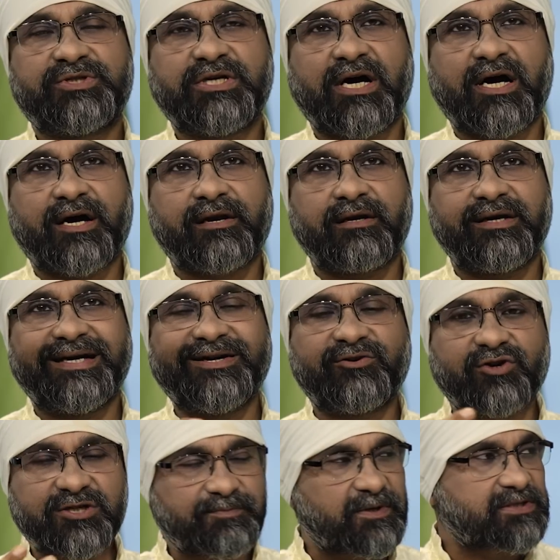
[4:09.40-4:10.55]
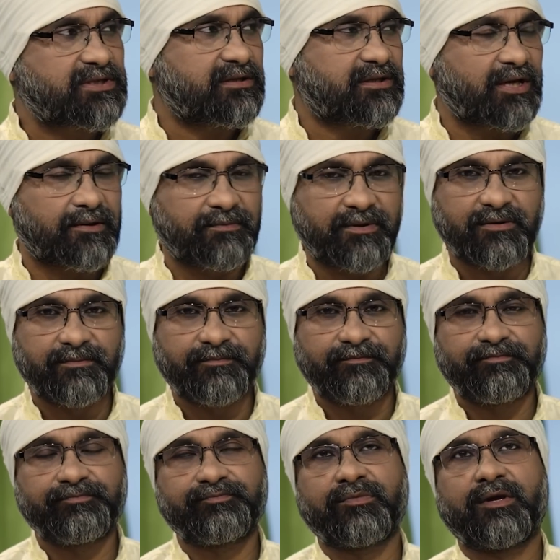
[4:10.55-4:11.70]
যার ইন্ট্রোস্পেকশন থাকবে
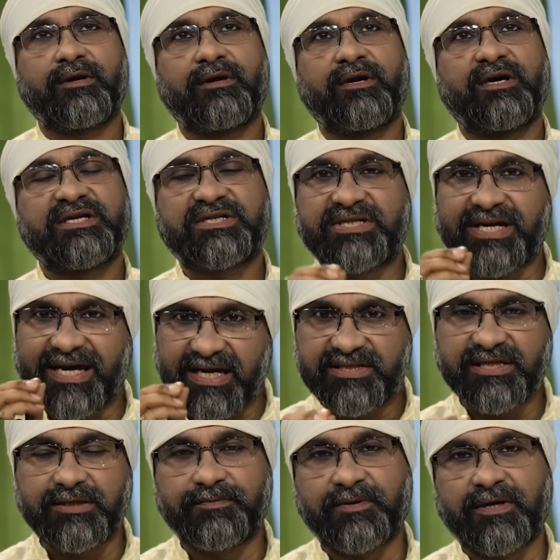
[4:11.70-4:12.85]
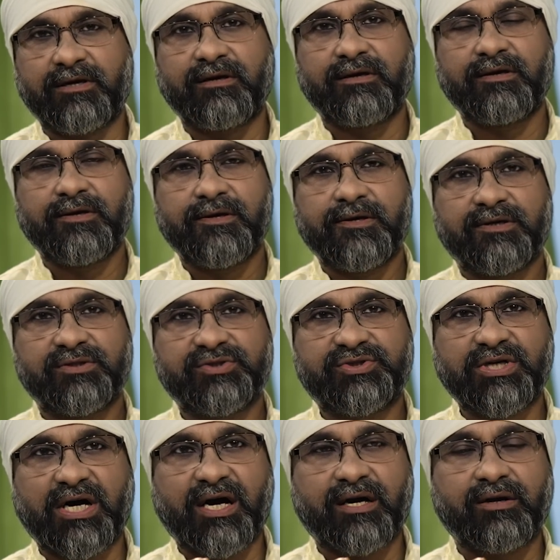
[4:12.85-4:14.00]
সেই জিতবে
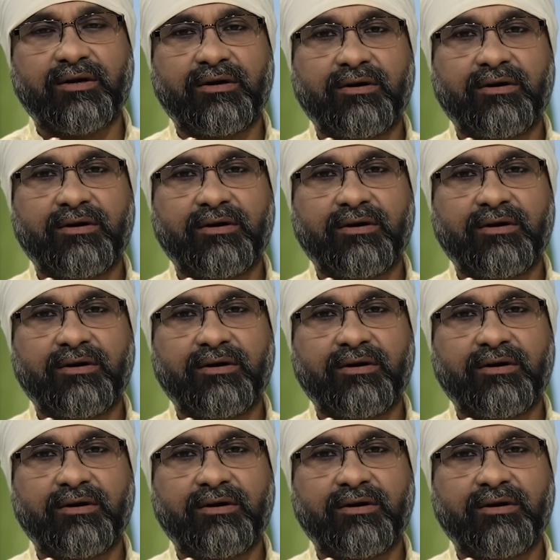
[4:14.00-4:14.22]
যার